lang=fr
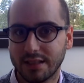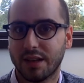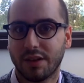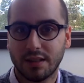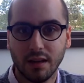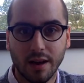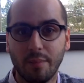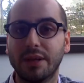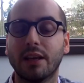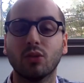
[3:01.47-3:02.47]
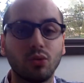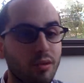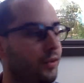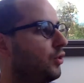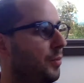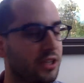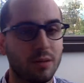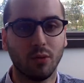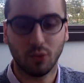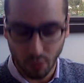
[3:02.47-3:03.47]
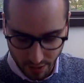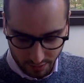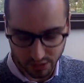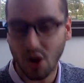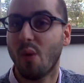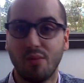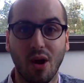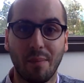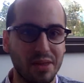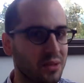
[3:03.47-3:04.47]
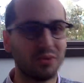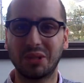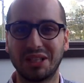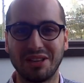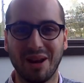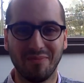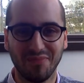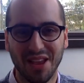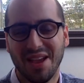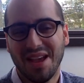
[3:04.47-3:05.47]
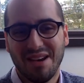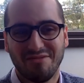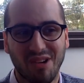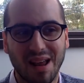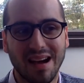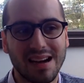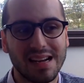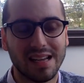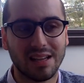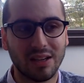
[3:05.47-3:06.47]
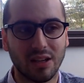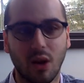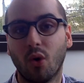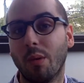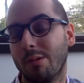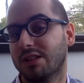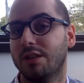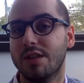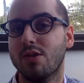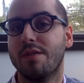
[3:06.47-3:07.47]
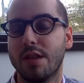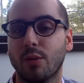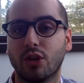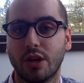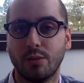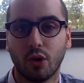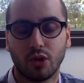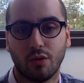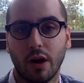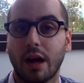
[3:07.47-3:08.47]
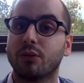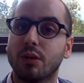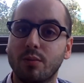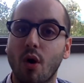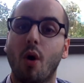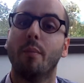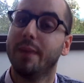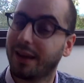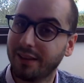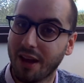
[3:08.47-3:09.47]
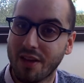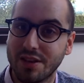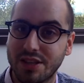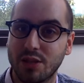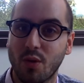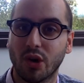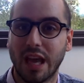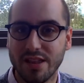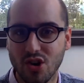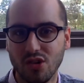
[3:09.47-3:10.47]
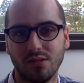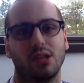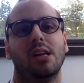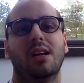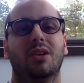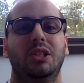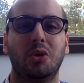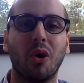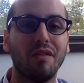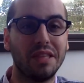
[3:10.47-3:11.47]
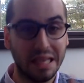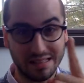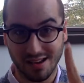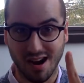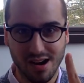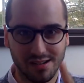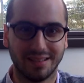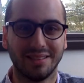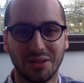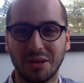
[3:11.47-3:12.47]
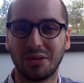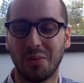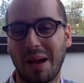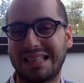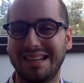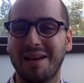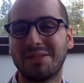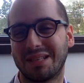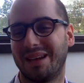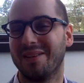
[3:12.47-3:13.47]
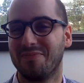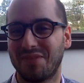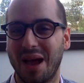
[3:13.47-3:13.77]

c'est facile. L'application te le fait automatiquement, te le met déjà en plus rapide. Donc, c'est génial. Voilà, euh, en complément de cette vidéo, évidemment, tu es libre de recevoir gratuitement mes critères d'investissement gagnants. Euh, ils sont en vitesse 1, hein, ils ne sont pas accélérables, c'est un,